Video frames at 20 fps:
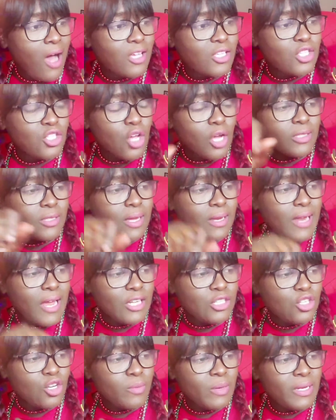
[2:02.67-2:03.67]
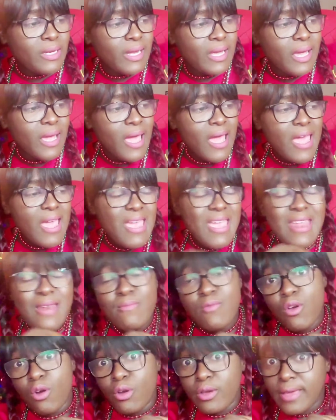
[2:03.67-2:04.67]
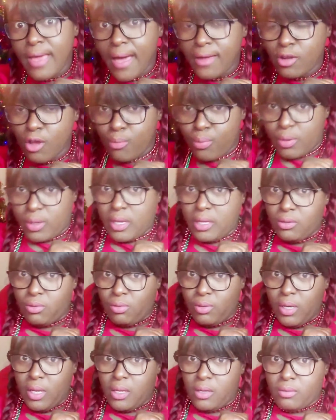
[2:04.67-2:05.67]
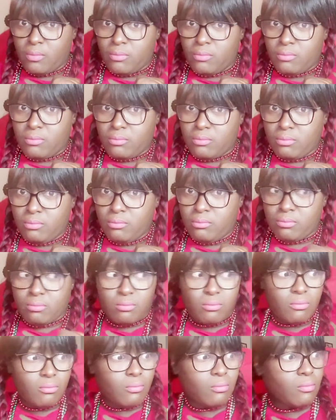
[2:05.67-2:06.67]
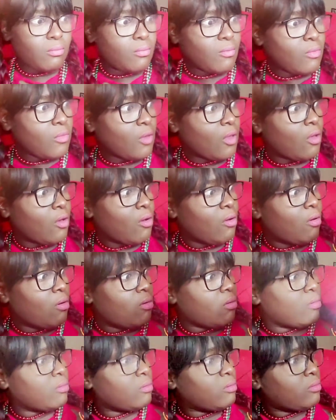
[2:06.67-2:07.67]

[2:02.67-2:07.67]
En sortant de la cheminée, il me regarde un peu étonné. Hmm. Oh.